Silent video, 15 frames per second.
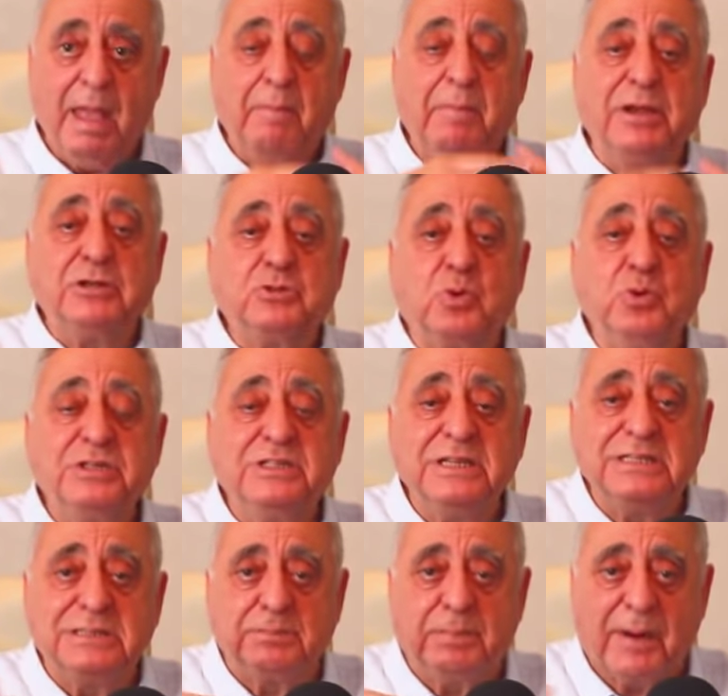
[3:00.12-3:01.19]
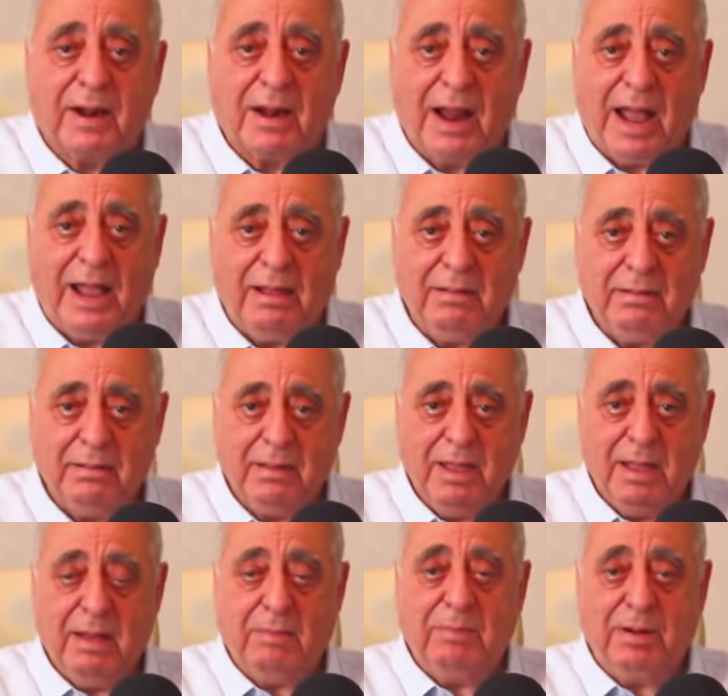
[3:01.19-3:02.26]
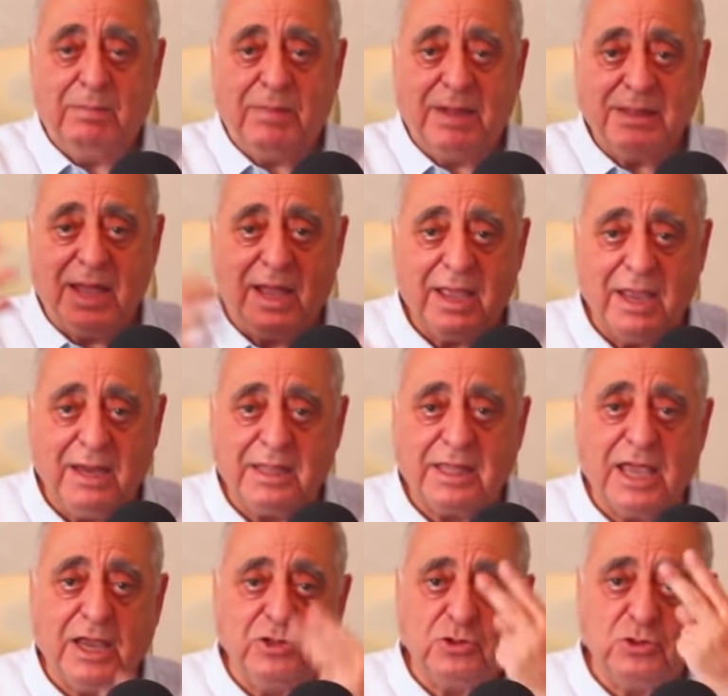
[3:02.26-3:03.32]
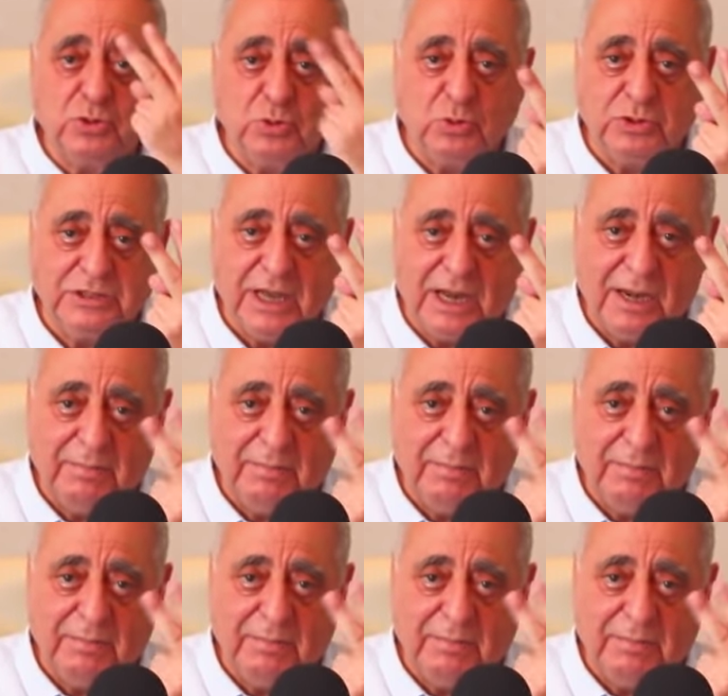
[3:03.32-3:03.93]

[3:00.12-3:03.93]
باش كلشي تبرع بالمداخل كاين جوج ديال